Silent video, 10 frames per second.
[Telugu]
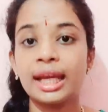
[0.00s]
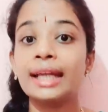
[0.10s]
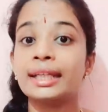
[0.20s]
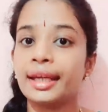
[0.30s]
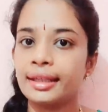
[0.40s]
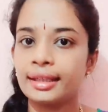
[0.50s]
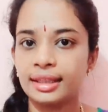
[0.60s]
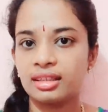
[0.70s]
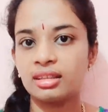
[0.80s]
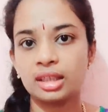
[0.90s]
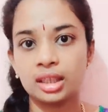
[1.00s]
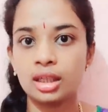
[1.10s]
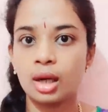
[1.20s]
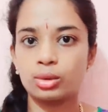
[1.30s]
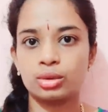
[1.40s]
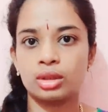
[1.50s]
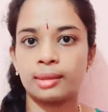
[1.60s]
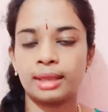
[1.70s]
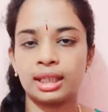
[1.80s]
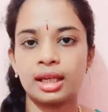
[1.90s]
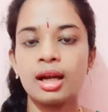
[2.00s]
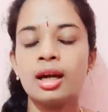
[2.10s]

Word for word: అండ్ హెయిర్ అనేది థిక్గా అవుతుంది అనమాట